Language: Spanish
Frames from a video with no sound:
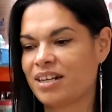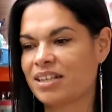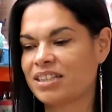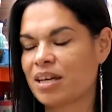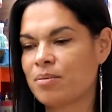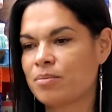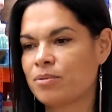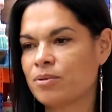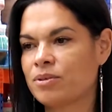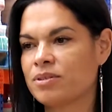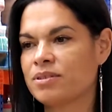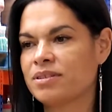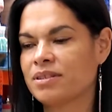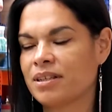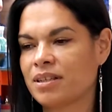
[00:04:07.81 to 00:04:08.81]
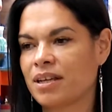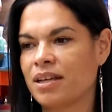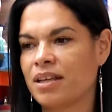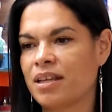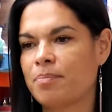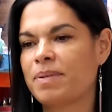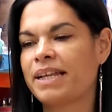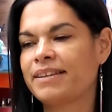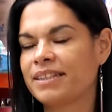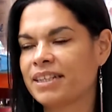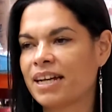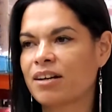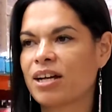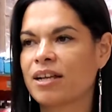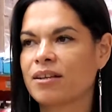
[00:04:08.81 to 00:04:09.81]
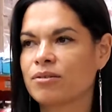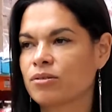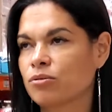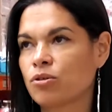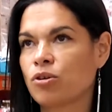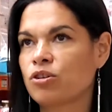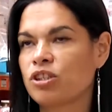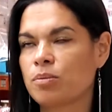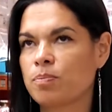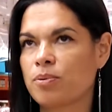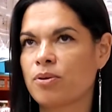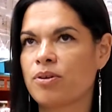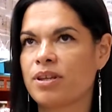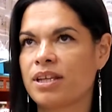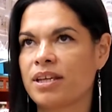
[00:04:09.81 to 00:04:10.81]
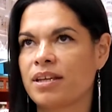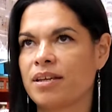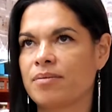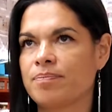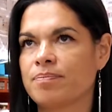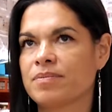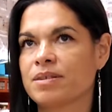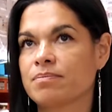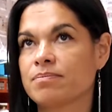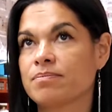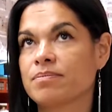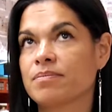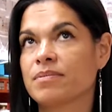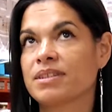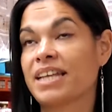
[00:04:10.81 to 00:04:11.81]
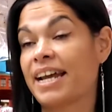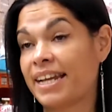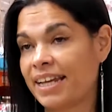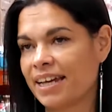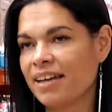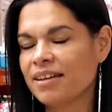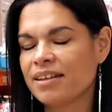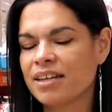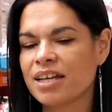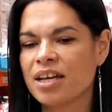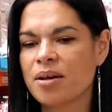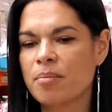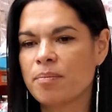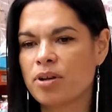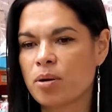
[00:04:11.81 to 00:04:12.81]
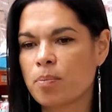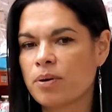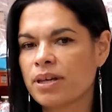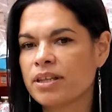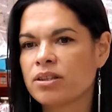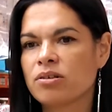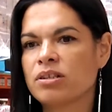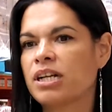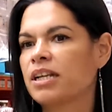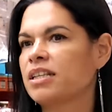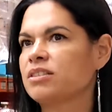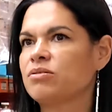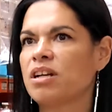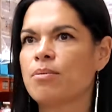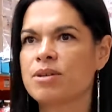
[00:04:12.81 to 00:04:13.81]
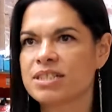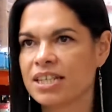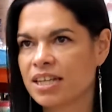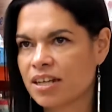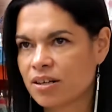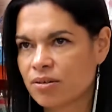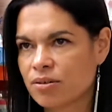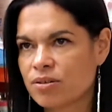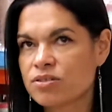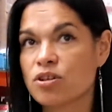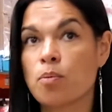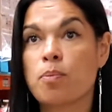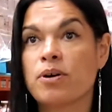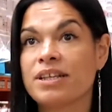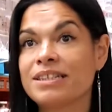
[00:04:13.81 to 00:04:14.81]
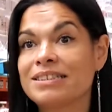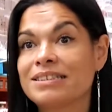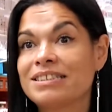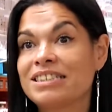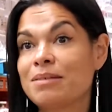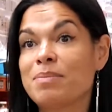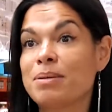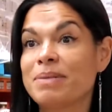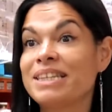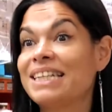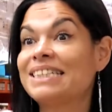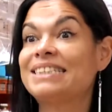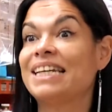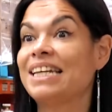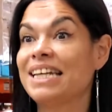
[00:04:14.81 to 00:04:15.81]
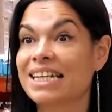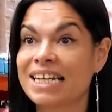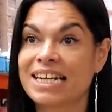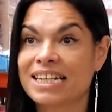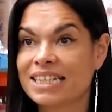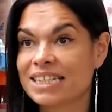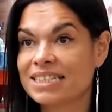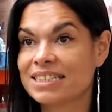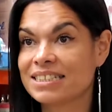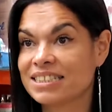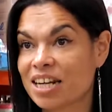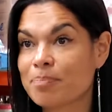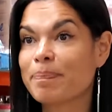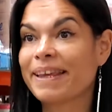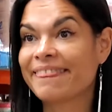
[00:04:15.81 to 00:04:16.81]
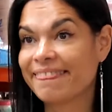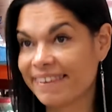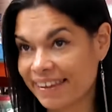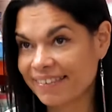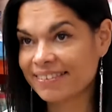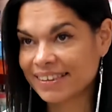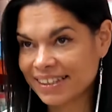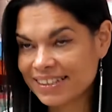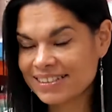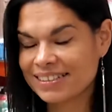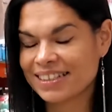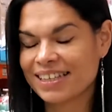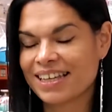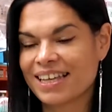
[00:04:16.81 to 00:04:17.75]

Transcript: tratamos eh, de platicar todo tipo de tarea, pero pueden donar desde una bolsa de arroz o pueden simplemente seguir las redes y estar pendientes